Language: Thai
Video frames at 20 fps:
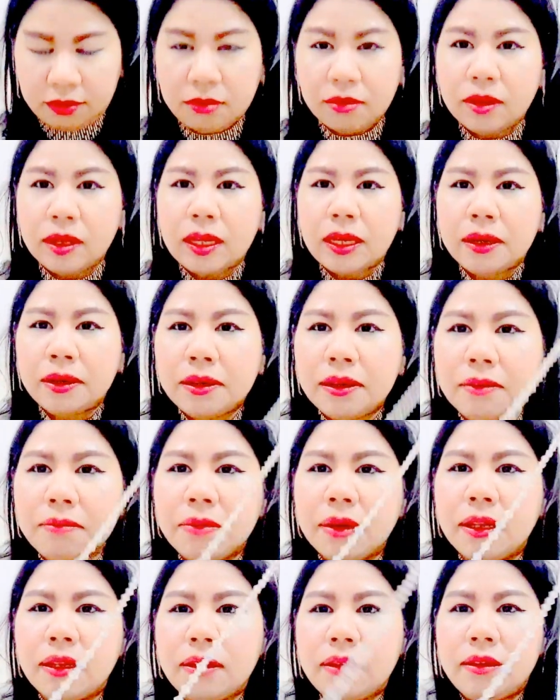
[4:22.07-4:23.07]
ตัวนี้ก็จะ
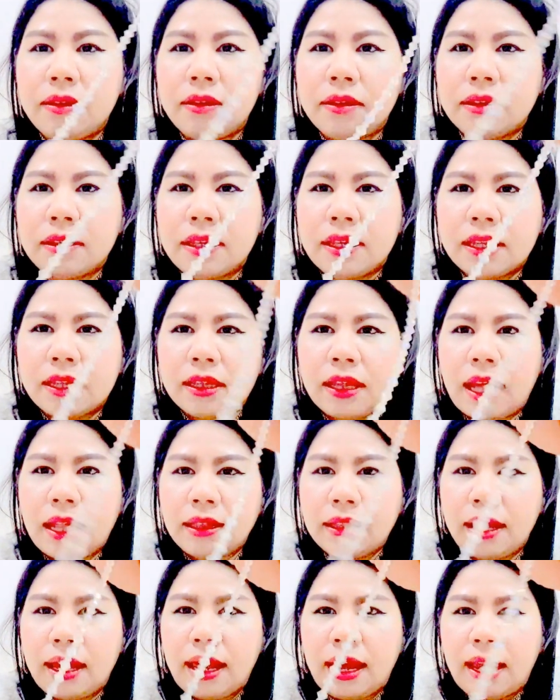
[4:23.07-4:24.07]
เป็นคิตตัน
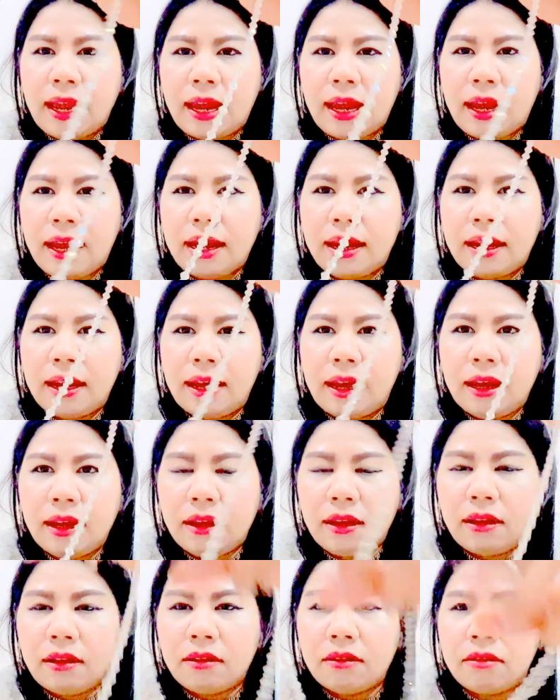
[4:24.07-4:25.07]
แท้นะคะ
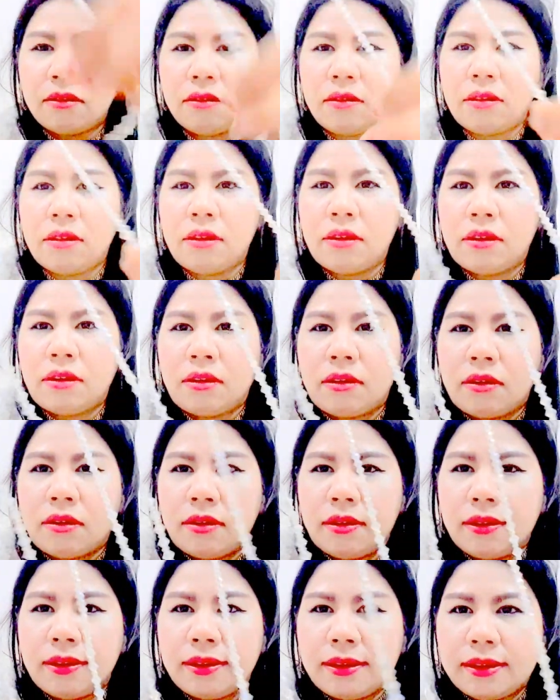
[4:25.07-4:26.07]

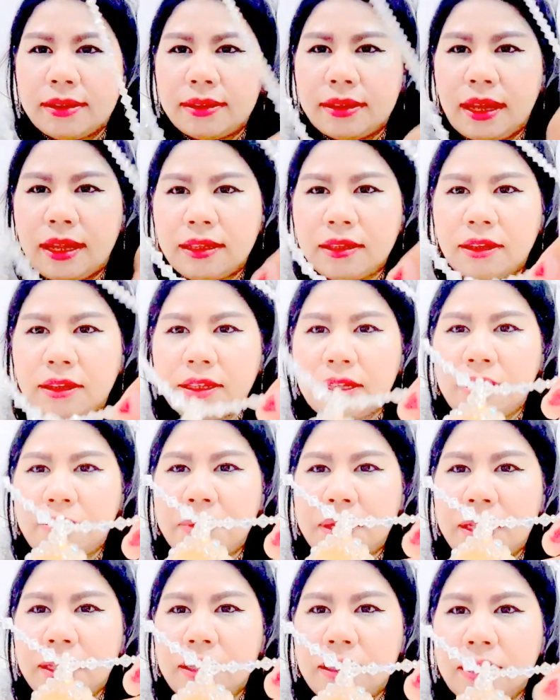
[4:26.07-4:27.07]
คิตตันแต่นี้
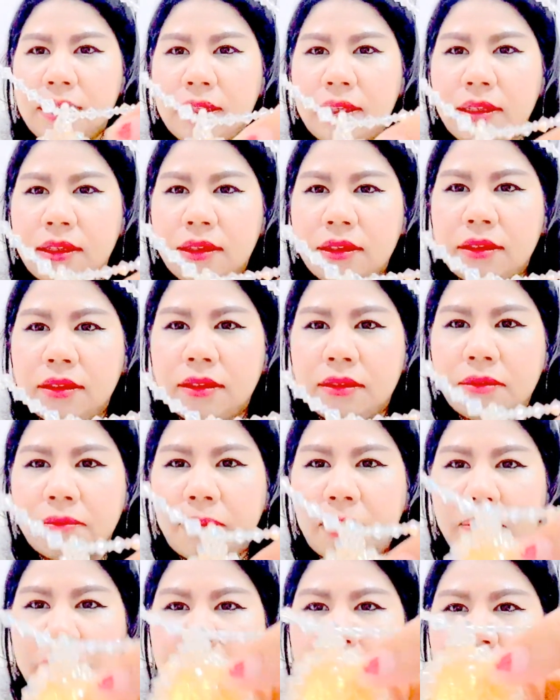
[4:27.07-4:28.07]
เป็นพ
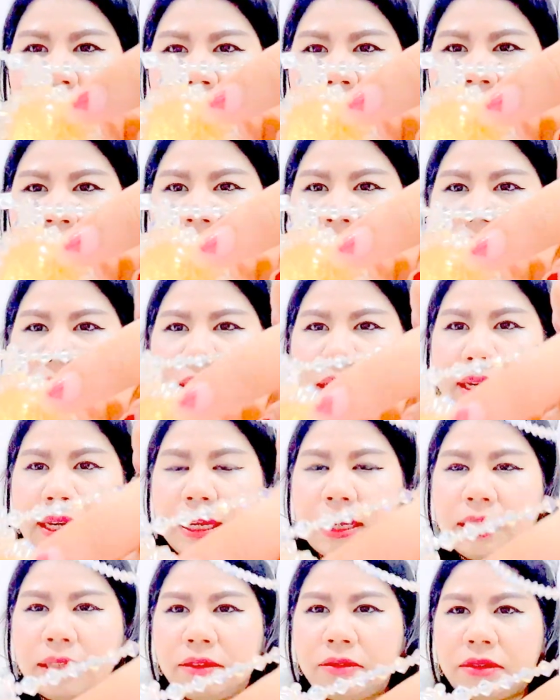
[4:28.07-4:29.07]
ระพิคเนตนะคะ
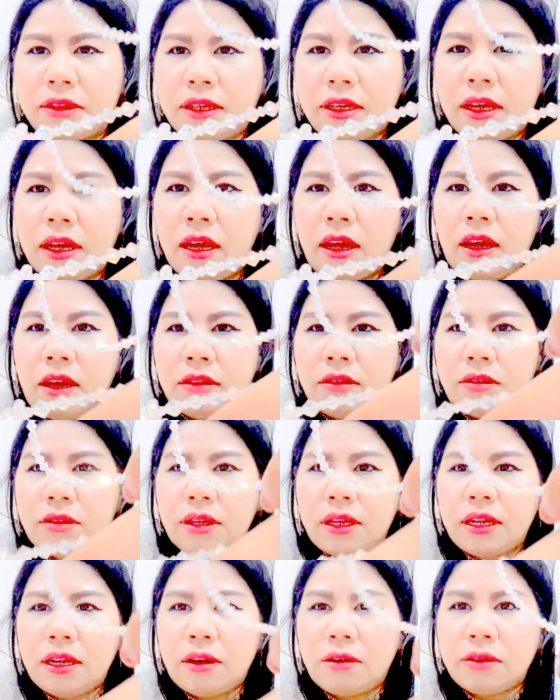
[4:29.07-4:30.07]
และตรงนี้ตัว
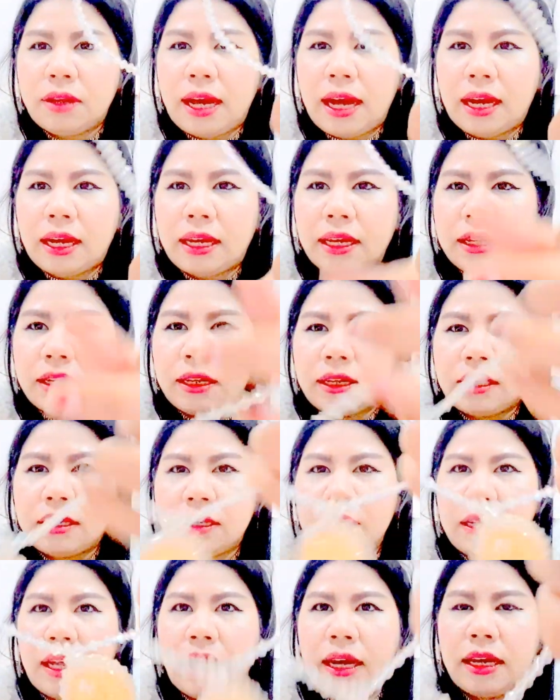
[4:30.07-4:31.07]
นี้เราถัก
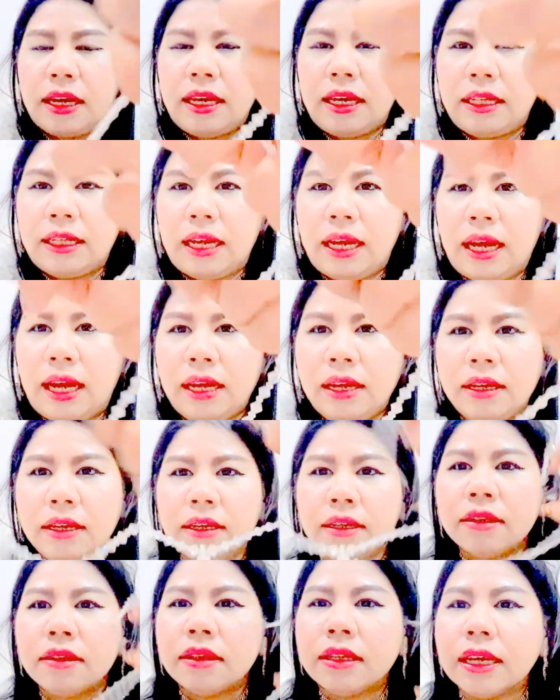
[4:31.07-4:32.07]
ถักเองนะคะ
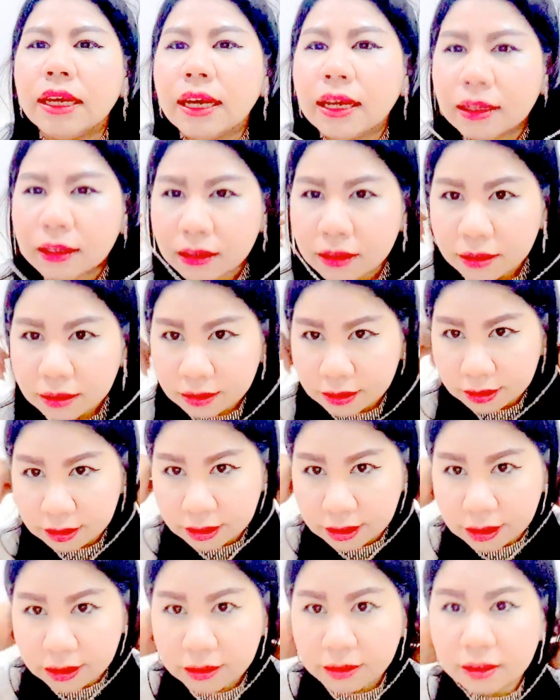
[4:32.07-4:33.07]
เนี่ยค่ะ
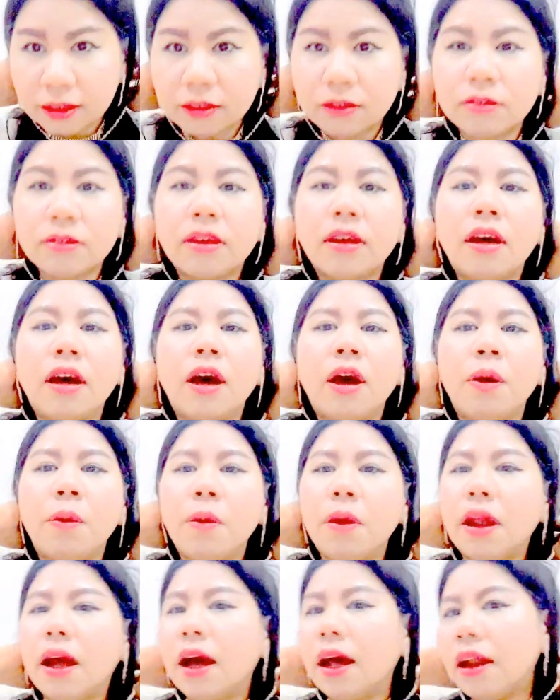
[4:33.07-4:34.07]
จะ
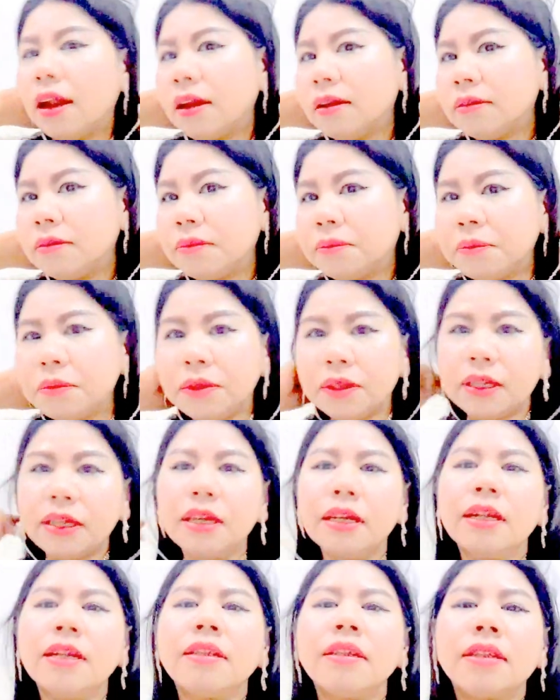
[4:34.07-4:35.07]
เวลานี่
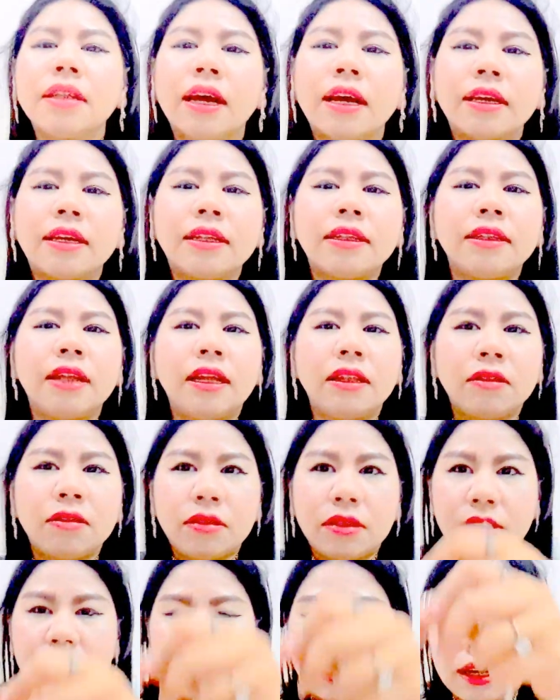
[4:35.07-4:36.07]
ลักษณะคิตตันตัว
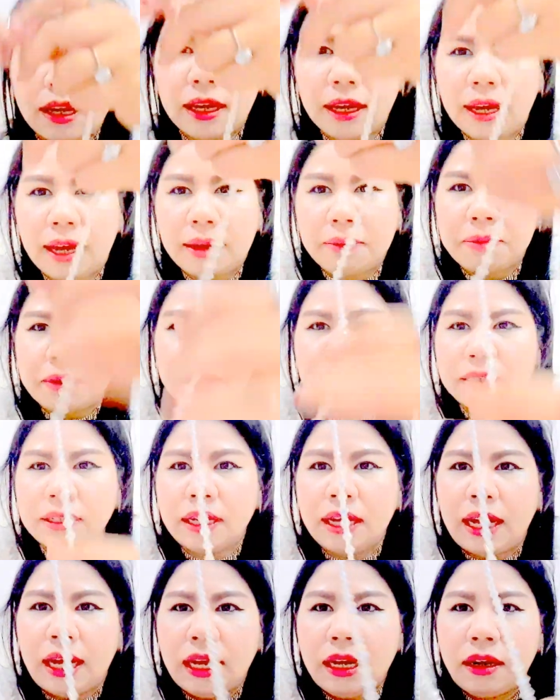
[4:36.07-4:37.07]
นี้จะคล้ายๆเพชร
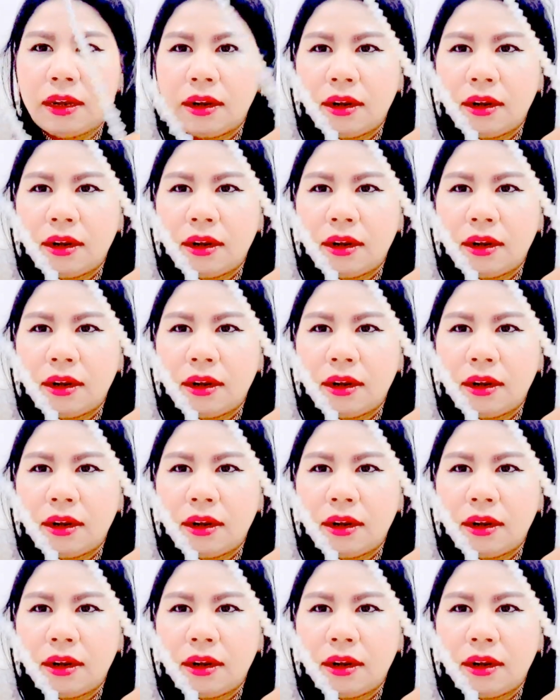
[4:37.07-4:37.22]
นะคะ